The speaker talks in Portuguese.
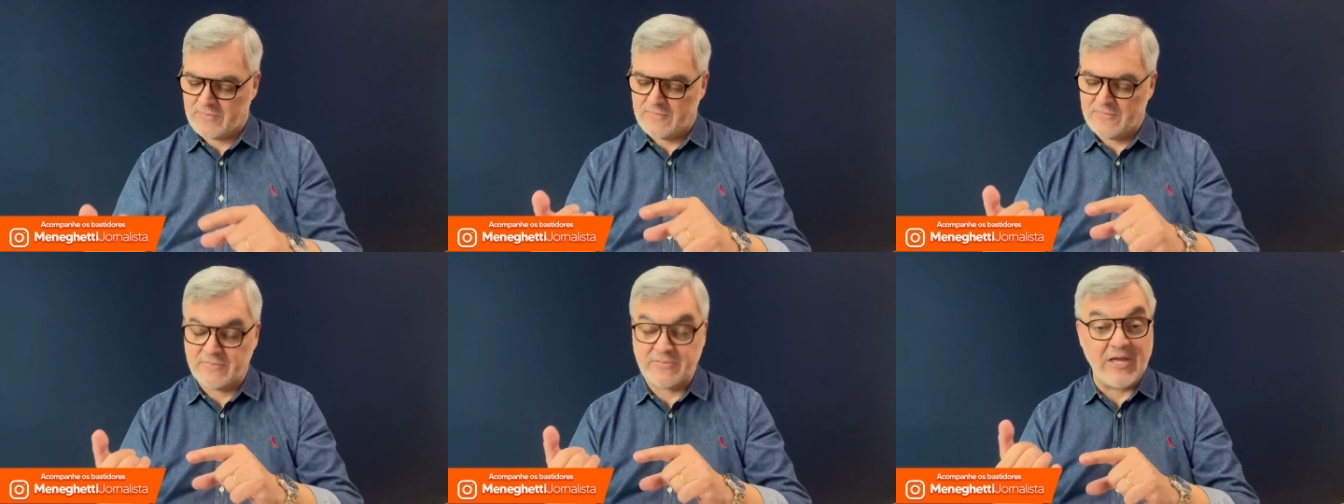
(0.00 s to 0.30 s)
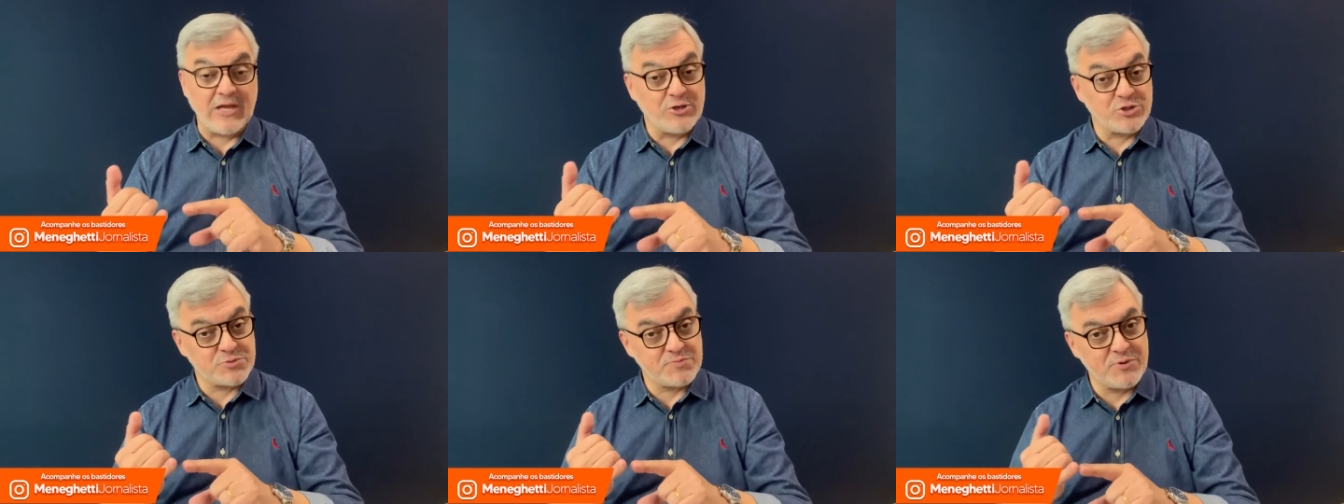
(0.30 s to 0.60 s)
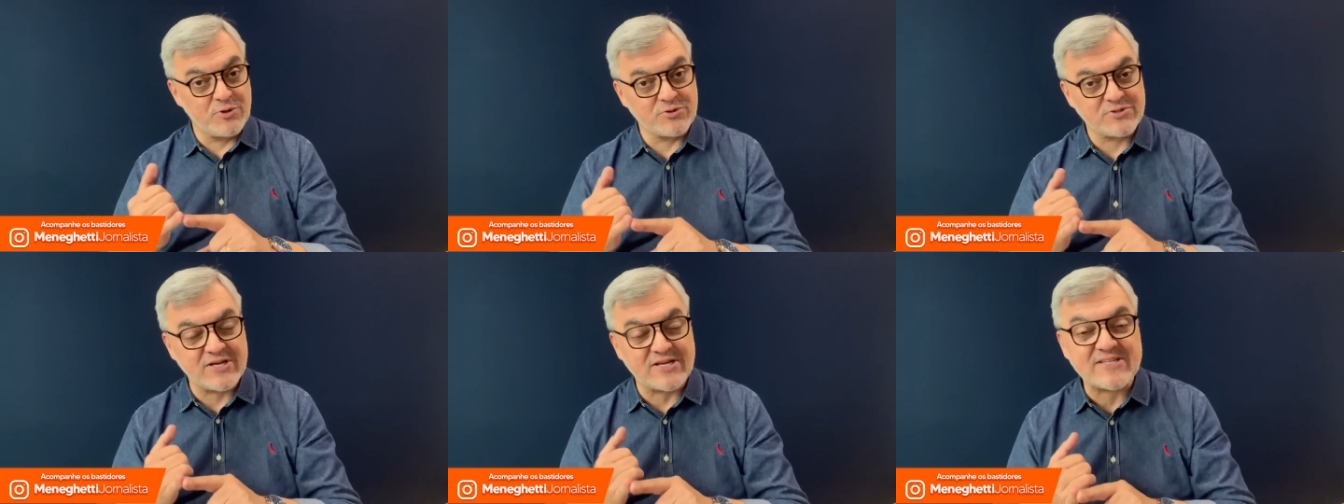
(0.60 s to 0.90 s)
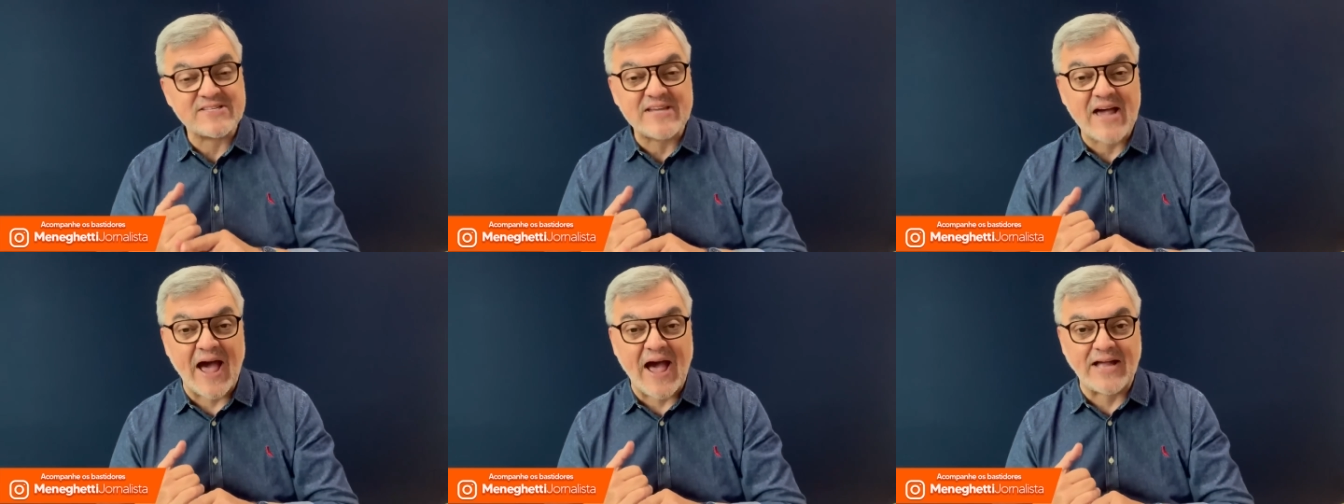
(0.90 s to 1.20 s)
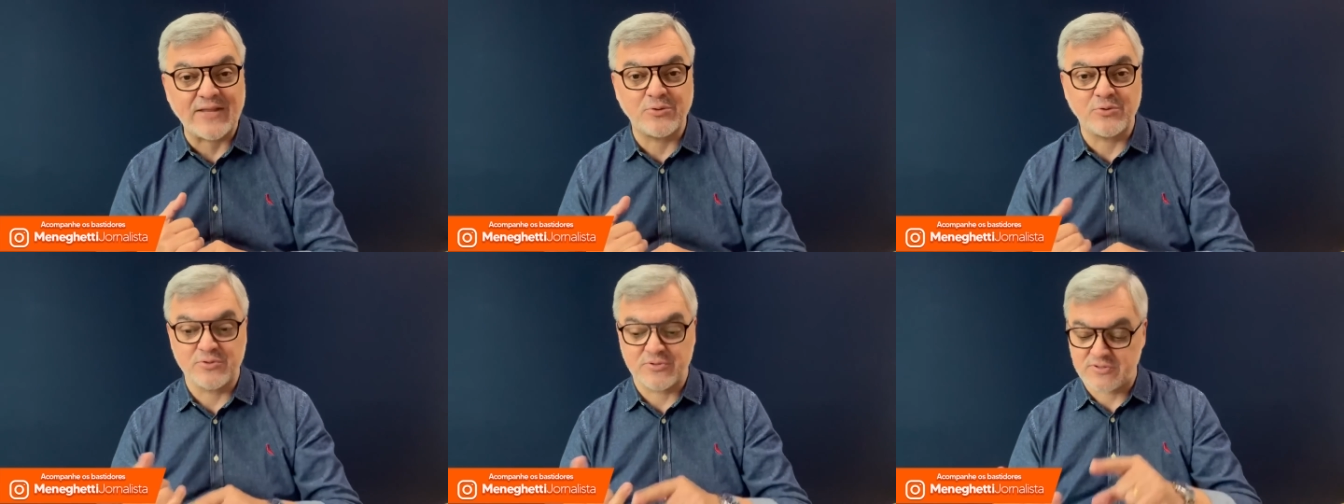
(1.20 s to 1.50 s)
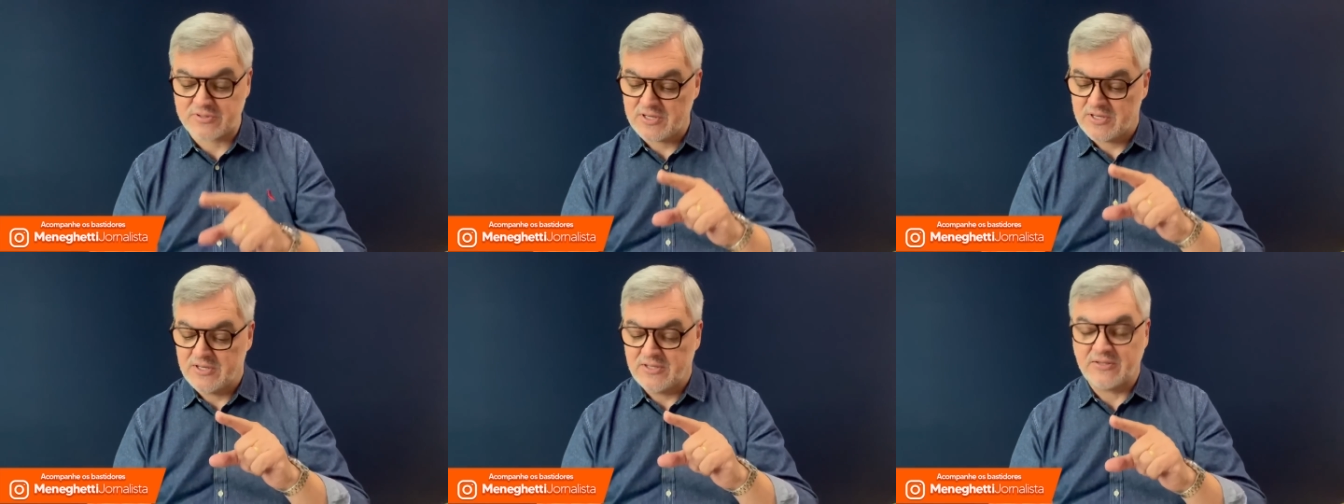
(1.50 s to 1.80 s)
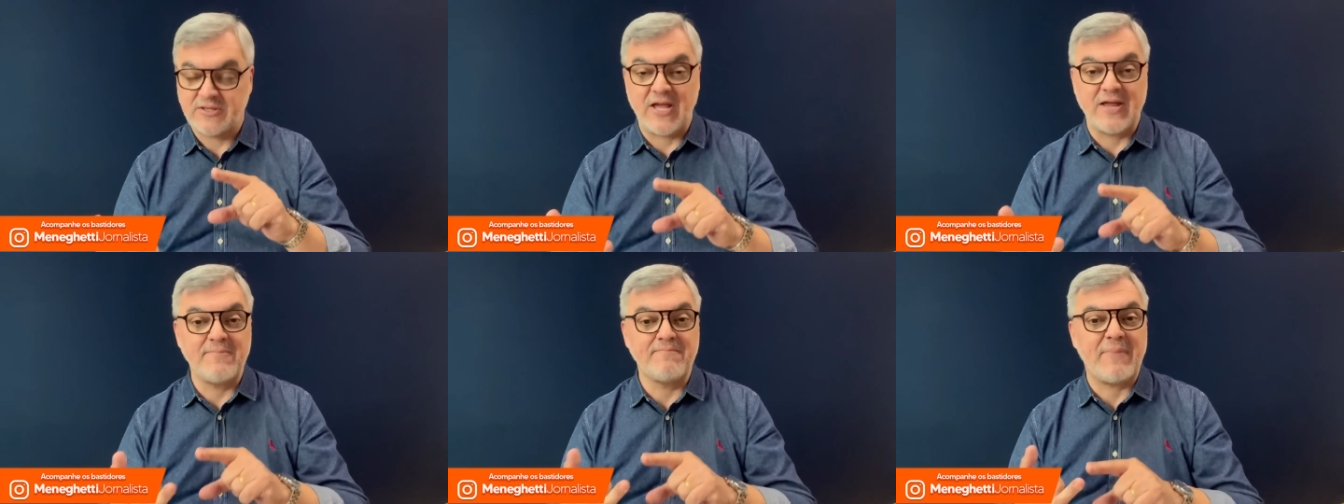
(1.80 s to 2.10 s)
Tem os meus assados, tem